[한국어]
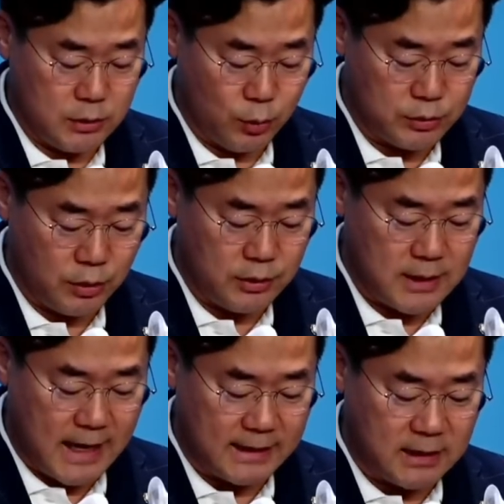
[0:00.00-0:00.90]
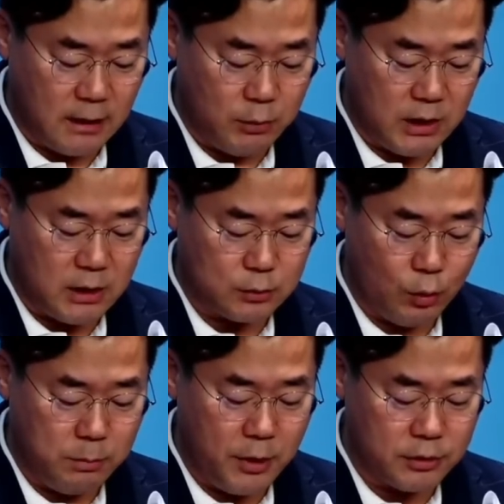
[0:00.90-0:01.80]
조선 아태위
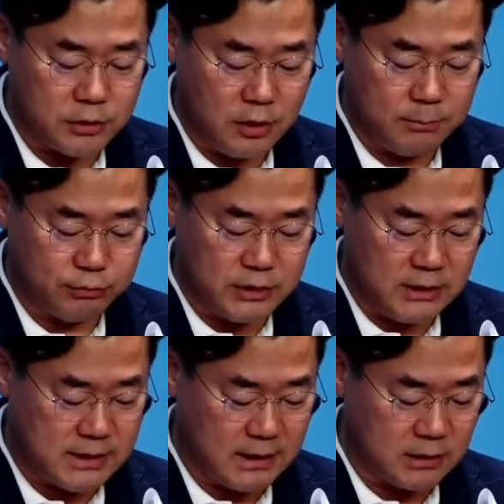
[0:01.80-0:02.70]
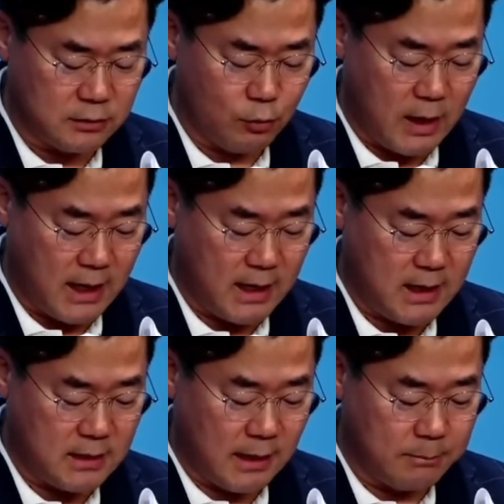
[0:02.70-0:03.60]
송명철 부실장 등과
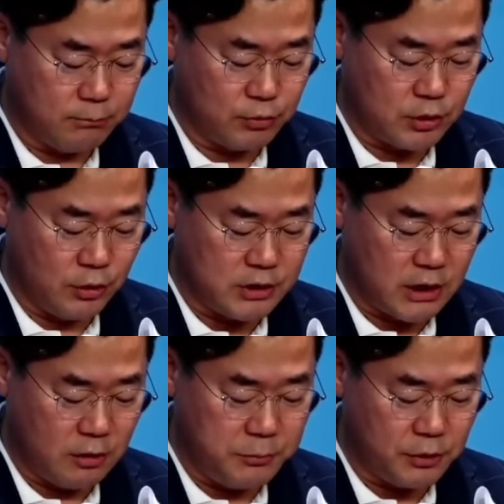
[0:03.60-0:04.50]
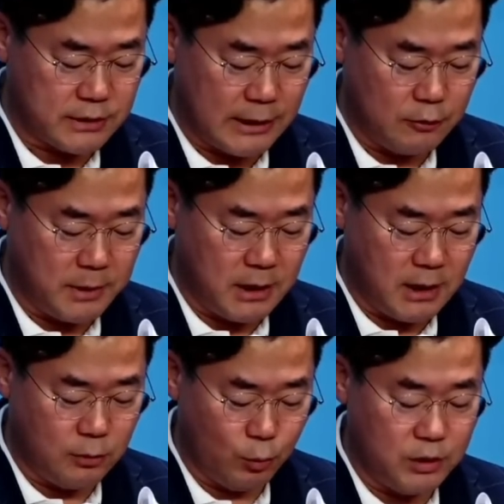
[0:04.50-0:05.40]
남북 경제 협력 사업에
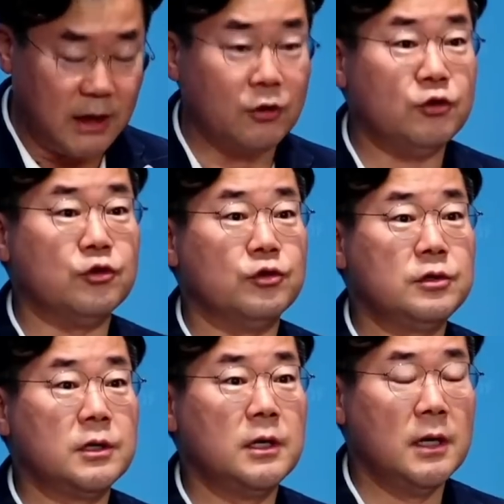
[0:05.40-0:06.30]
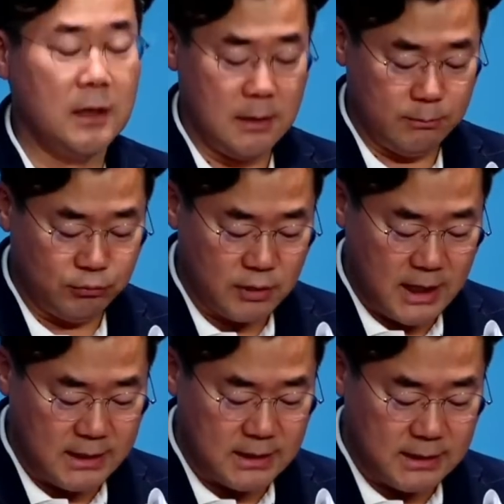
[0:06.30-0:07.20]
대해 논의하던 중
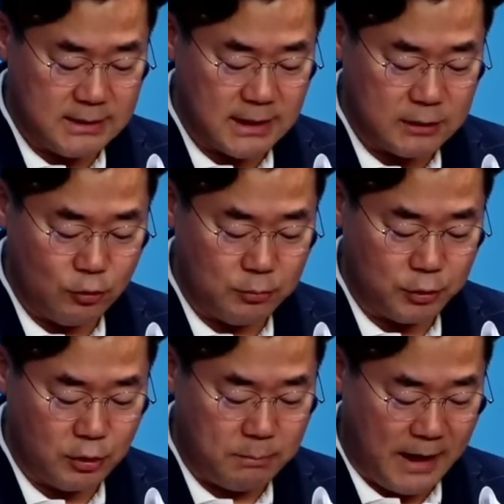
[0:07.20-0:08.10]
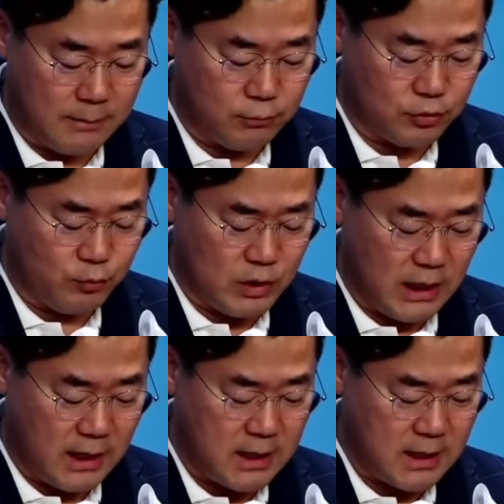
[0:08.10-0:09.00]
북한 인사들로부터 방북을
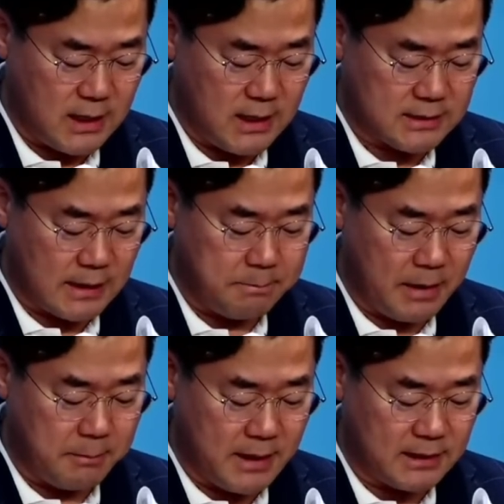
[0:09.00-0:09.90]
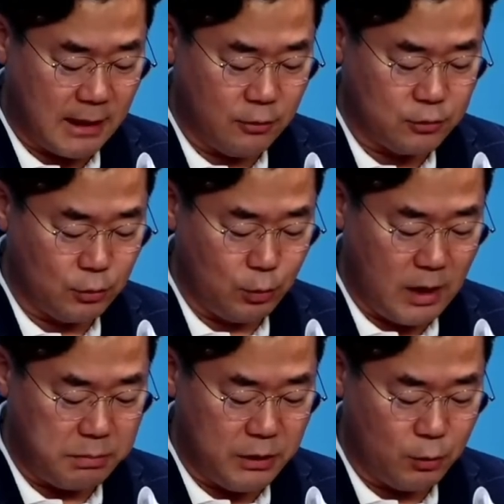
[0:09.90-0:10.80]
위해 300만 달러
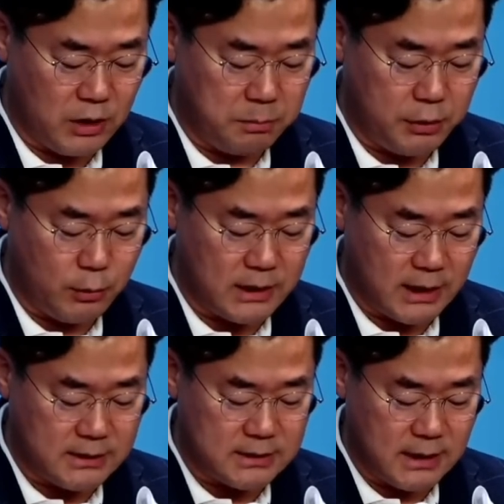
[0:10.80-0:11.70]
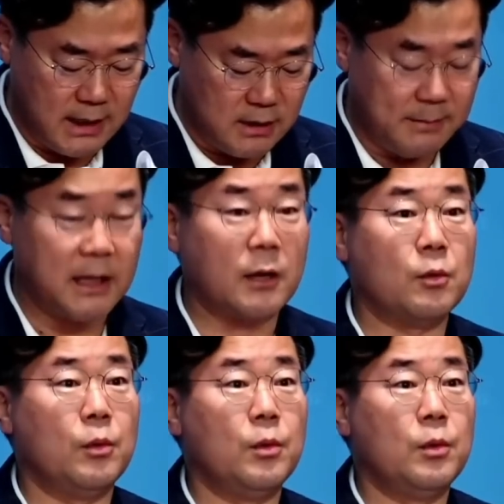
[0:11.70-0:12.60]
정도의 비용이 필요하다는 제안을 받았고